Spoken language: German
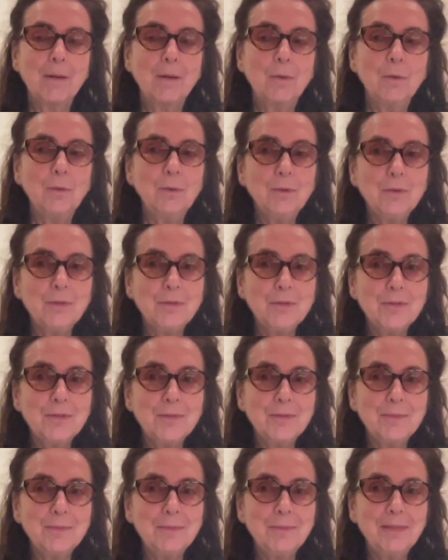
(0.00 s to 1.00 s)
Und
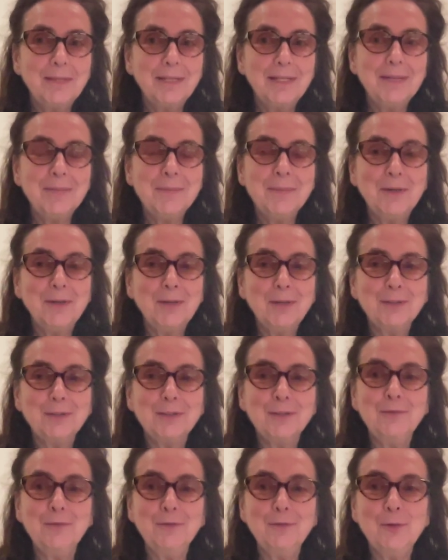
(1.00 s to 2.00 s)
eben auch
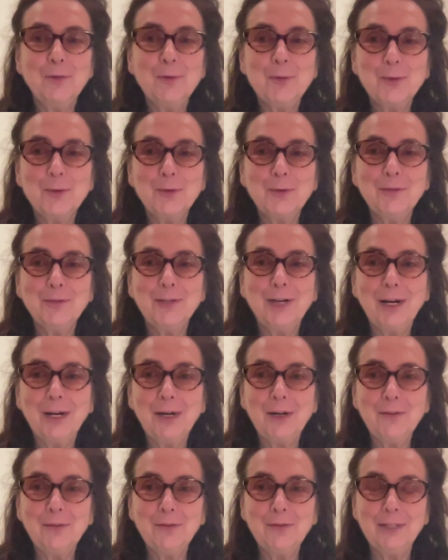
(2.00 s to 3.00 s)
den Fokus
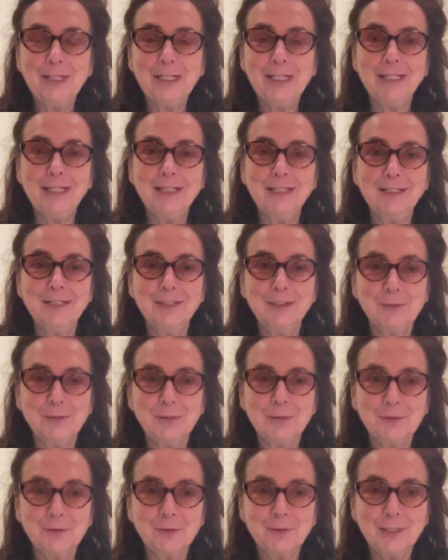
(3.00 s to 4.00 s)
darauf legen, dass
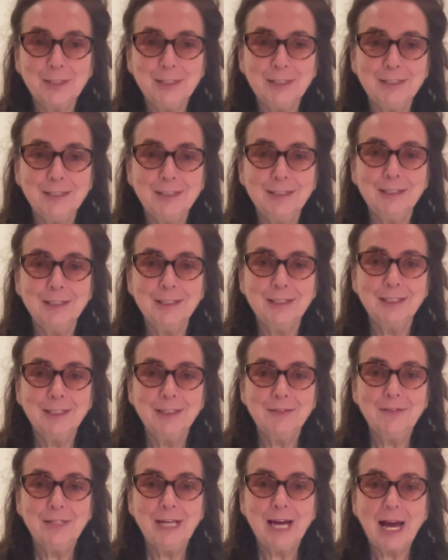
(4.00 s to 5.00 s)
wir Frieden
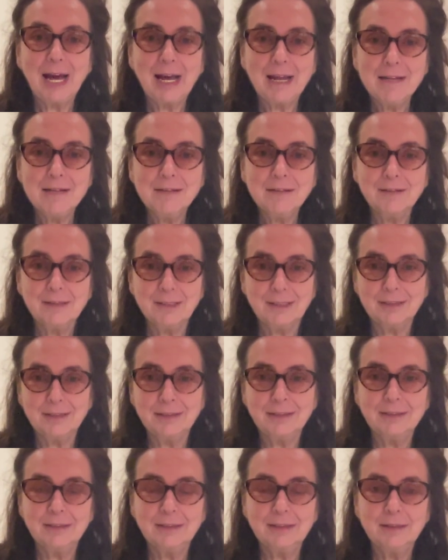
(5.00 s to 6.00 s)
wie alles
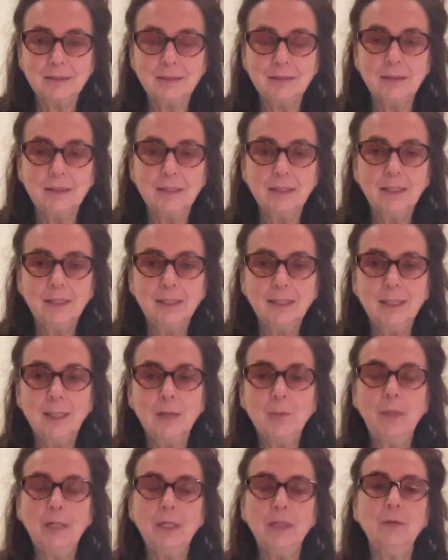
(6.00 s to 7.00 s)
andere
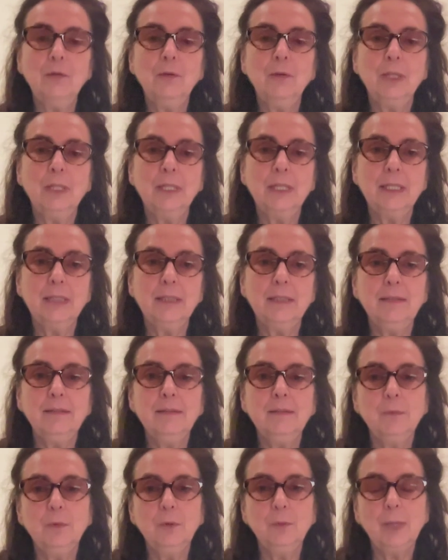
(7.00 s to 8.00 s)
immer nur in
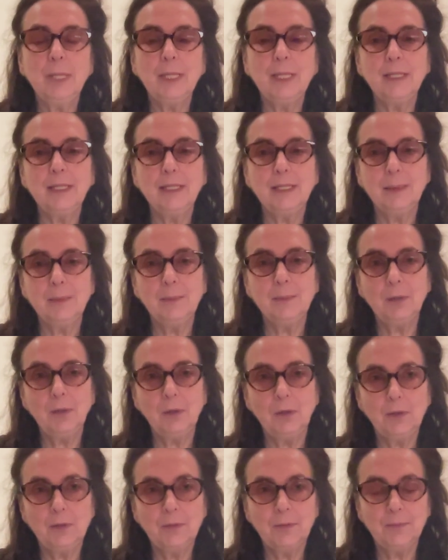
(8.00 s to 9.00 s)
diesem Moment leben
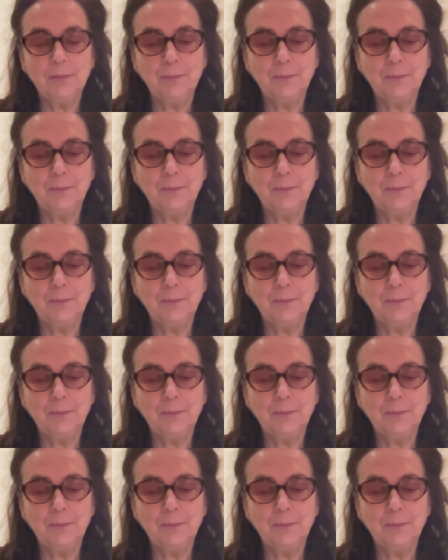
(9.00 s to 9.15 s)
können.